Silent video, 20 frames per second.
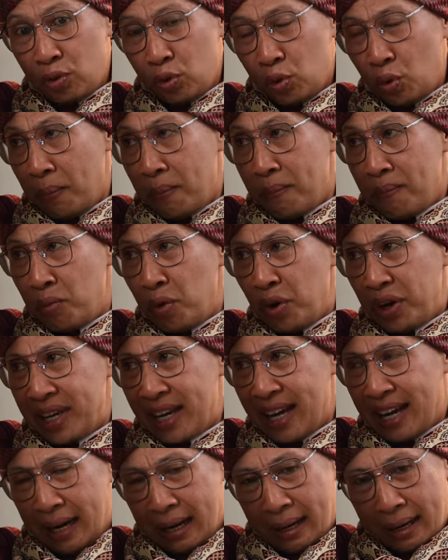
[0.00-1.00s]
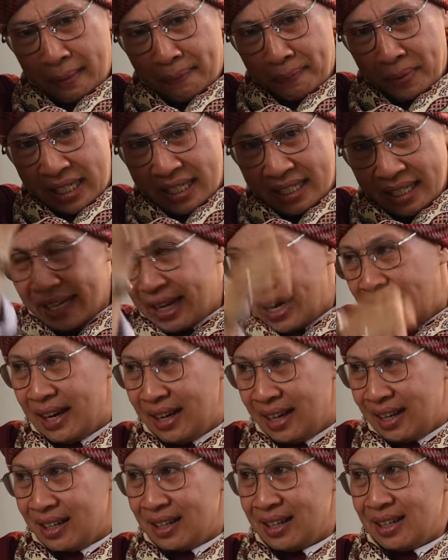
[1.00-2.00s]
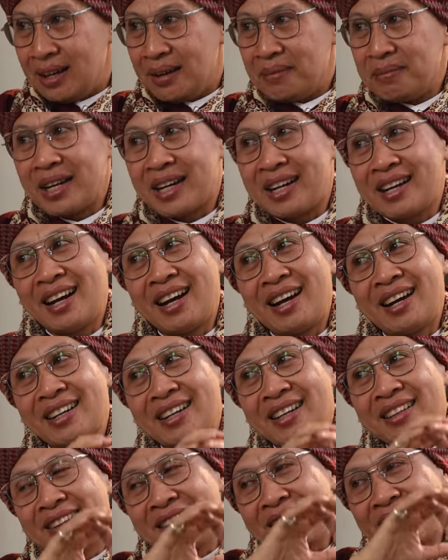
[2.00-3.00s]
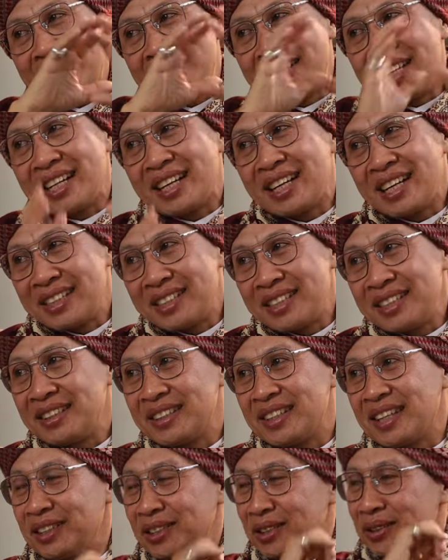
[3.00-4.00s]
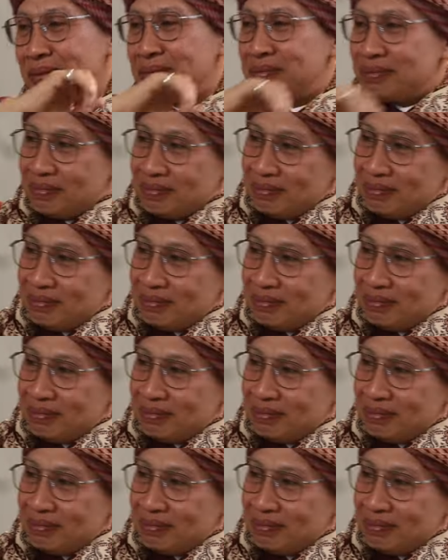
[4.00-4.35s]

tumbuhnya kepercayaan, maka akan terjaga cinta itu.